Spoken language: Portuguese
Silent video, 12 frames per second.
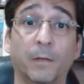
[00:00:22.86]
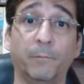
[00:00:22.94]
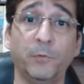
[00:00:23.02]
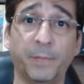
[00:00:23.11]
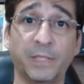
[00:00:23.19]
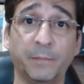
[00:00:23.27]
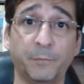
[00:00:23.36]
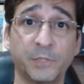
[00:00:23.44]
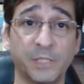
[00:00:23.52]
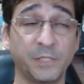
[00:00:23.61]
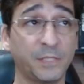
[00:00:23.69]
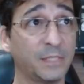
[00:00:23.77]
Muito bem, depois
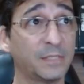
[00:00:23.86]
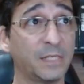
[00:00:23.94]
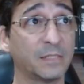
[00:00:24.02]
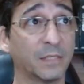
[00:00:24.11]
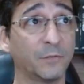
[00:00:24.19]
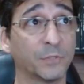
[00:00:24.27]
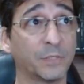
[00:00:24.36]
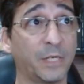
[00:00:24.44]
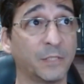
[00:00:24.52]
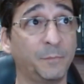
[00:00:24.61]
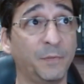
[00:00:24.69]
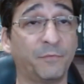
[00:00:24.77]
que a gente acessa aqui o
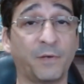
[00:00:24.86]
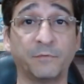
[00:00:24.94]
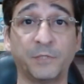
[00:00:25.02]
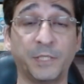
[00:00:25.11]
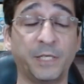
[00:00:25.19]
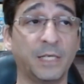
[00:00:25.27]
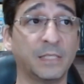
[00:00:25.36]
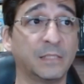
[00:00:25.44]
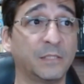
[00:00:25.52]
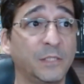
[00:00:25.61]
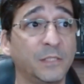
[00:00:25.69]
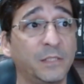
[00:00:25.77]
site
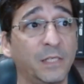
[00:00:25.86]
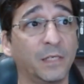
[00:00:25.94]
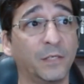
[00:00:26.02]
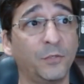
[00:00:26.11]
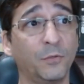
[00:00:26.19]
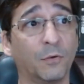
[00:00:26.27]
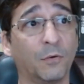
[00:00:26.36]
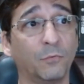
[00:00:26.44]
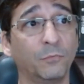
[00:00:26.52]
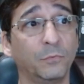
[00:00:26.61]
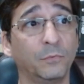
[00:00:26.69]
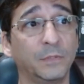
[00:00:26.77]
P5.js, a gente tem aqui ó,
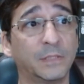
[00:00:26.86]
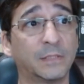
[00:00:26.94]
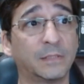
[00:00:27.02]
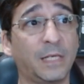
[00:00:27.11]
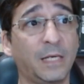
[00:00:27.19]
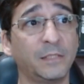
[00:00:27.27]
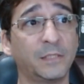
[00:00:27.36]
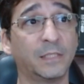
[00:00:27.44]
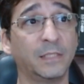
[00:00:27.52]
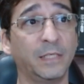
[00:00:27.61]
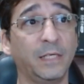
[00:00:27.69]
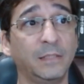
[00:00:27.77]
o Start
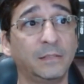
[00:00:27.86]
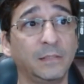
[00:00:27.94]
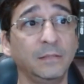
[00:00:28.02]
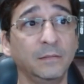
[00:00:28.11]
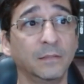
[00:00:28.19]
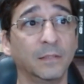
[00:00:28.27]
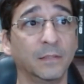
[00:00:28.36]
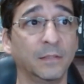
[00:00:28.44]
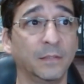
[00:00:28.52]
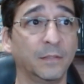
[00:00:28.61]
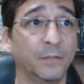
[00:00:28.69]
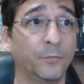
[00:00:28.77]
Creating
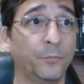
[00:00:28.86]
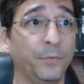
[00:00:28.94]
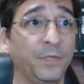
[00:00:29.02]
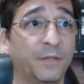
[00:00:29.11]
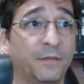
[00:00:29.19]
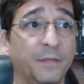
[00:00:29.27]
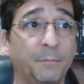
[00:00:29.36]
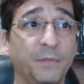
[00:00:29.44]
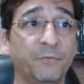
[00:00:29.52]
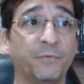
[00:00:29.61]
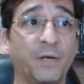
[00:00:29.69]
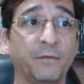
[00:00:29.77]
with the
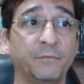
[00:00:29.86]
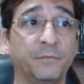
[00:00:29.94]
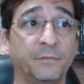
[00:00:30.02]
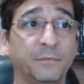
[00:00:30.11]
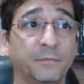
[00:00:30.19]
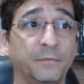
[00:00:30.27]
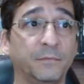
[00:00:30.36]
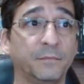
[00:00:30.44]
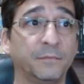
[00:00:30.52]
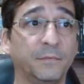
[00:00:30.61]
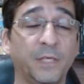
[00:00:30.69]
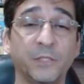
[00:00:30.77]
P5
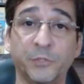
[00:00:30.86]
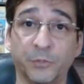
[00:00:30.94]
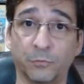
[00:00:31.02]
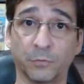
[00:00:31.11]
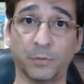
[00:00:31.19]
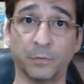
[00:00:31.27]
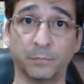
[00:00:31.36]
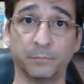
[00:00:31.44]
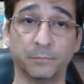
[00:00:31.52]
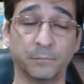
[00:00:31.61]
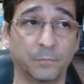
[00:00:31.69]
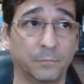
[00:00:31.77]
Editor.
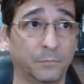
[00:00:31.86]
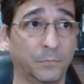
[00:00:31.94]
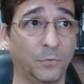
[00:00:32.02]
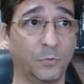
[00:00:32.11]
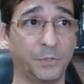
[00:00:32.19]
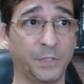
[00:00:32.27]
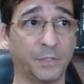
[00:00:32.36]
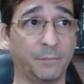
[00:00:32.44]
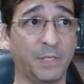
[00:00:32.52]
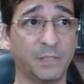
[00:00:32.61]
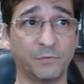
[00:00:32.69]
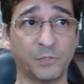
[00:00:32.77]
Ou seja,
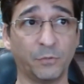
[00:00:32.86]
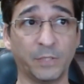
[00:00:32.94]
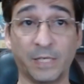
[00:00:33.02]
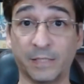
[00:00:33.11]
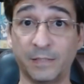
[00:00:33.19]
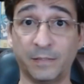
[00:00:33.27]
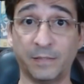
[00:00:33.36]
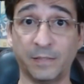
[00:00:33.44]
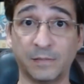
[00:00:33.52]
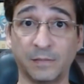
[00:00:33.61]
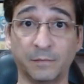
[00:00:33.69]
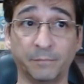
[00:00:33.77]
basta você olhar aqui que tem
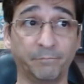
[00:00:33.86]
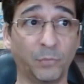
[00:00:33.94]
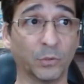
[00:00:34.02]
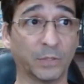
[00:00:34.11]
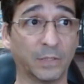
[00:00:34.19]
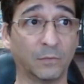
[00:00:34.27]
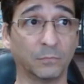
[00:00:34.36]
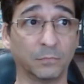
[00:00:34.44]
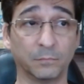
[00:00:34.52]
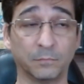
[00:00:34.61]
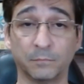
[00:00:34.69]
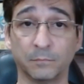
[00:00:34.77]
esse botão
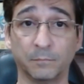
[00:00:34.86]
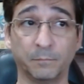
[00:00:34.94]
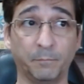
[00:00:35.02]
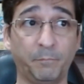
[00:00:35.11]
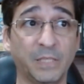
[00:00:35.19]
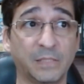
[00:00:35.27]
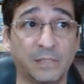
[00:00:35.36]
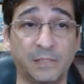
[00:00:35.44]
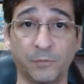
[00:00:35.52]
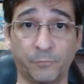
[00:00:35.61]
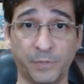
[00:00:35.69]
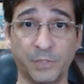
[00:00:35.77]

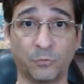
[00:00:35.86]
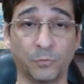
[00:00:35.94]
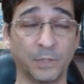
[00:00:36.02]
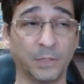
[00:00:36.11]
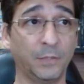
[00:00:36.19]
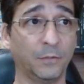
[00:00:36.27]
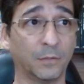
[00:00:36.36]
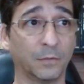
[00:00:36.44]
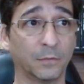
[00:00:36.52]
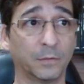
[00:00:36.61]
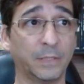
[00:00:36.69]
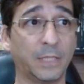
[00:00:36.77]
P5 Editor aqui, ó,
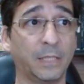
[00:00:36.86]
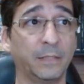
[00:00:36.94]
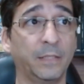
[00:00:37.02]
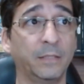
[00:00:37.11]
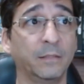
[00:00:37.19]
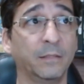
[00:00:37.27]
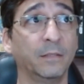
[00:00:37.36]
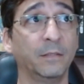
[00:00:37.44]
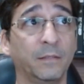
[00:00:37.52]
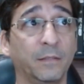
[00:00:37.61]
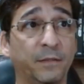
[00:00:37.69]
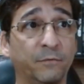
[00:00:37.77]
clicar nele
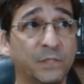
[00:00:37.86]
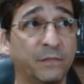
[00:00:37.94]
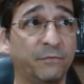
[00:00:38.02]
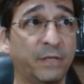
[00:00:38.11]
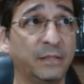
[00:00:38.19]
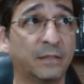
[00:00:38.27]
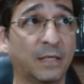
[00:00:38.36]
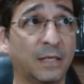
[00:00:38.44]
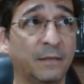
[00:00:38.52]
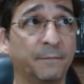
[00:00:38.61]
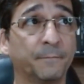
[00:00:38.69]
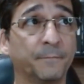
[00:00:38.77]
que você vai
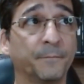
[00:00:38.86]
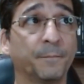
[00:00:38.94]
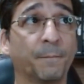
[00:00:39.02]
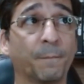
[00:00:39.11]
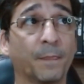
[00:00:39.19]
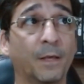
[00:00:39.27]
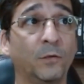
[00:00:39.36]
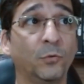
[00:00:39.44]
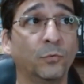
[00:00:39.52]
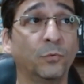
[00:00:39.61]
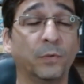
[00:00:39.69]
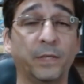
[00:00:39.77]
entrar
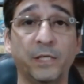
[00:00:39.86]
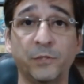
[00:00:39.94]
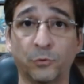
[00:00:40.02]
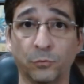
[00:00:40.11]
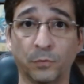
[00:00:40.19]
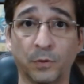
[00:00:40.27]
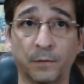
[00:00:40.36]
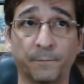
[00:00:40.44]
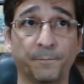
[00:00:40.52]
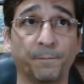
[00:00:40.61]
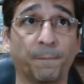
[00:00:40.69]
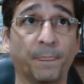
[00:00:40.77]
no editor.
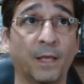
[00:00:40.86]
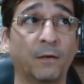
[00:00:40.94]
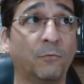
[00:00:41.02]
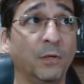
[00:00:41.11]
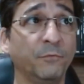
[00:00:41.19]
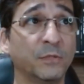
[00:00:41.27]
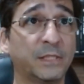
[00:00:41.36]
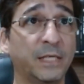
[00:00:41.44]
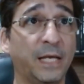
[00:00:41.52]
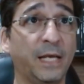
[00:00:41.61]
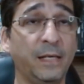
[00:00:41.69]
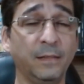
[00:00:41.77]
Quando
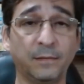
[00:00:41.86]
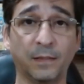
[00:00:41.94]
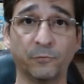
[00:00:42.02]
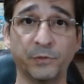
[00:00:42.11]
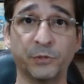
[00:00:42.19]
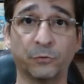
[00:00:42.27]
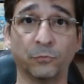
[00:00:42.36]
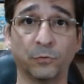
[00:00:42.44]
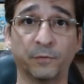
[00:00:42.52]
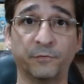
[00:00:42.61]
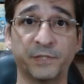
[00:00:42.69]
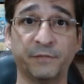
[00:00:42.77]
você entra no
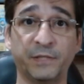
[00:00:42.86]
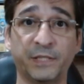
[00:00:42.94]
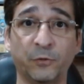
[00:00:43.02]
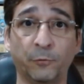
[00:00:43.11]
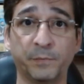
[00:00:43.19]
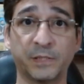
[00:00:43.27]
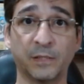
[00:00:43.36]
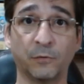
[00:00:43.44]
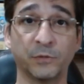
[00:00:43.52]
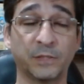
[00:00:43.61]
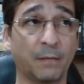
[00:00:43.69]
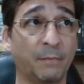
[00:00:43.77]
editor, você vai ter a
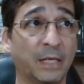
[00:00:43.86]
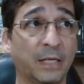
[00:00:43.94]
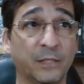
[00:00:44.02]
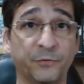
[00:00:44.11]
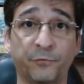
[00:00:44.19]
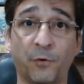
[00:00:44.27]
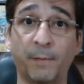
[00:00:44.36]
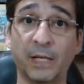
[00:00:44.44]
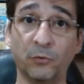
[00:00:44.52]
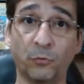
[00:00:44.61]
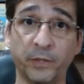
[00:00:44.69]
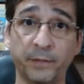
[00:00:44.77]
opção de trabalhar de forma
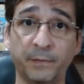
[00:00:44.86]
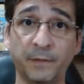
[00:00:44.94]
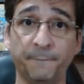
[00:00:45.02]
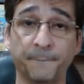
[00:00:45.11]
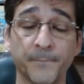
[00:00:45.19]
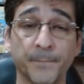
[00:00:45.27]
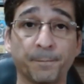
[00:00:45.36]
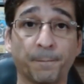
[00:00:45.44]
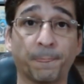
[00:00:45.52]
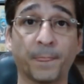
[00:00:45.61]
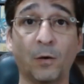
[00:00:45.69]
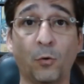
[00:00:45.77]
anônima
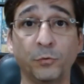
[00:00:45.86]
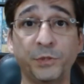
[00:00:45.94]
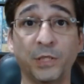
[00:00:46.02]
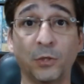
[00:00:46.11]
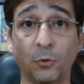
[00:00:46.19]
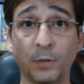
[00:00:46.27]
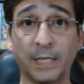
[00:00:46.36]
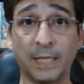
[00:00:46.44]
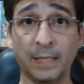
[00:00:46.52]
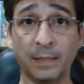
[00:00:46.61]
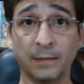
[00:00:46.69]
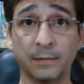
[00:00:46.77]
ou de
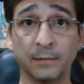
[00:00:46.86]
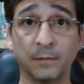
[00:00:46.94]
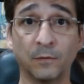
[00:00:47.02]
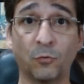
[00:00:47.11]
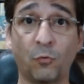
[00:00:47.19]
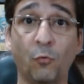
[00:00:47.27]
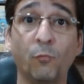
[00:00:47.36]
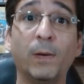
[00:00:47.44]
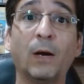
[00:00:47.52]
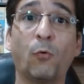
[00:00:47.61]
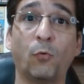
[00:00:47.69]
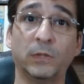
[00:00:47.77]
logar com
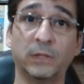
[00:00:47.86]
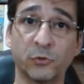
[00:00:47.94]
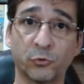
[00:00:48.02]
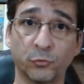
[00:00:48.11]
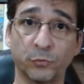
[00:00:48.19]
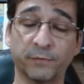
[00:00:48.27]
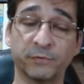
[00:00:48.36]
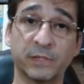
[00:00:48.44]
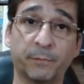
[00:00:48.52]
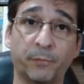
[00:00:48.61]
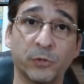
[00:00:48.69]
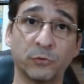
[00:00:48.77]
uma conta sua.
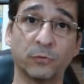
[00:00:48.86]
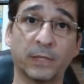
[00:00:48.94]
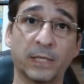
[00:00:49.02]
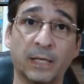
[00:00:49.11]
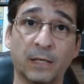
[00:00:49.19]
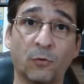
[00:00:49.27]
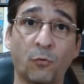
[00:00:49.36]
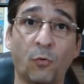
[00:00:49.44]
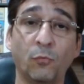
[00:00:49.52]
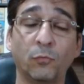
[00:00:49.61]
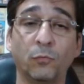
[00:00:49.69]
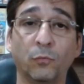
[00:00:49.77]
Você pode logar
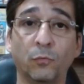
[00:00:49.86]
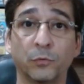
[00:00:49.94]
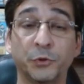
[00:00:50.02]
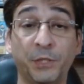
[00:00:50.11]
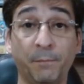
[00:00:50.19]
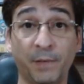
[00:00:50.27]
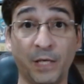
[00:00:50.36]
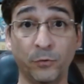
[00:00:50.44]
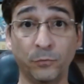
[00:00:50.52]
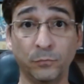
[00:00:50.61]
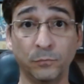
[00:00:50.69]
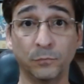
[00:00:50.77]
com o
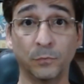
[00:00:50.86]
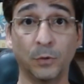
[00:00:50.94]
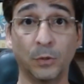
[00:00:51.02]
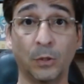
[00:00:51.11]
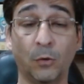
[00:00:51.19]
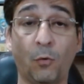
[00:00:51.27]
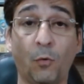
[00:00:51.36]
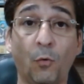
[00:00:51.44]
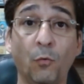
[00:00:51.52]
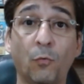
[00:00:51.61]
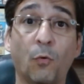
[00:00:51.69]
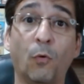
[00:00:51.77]
Gmail
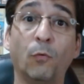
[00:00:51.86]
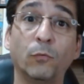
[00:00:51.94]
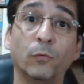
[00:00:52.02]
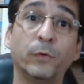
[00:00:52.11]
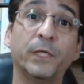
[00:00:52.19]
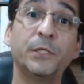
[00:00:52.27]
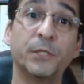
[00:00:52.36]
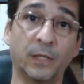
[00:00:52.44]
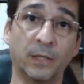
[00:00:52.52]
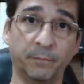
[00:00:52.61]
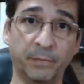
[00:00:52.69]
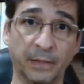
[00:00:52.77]
ou com o
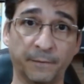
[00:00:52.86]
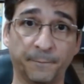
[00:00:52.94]
GitHub.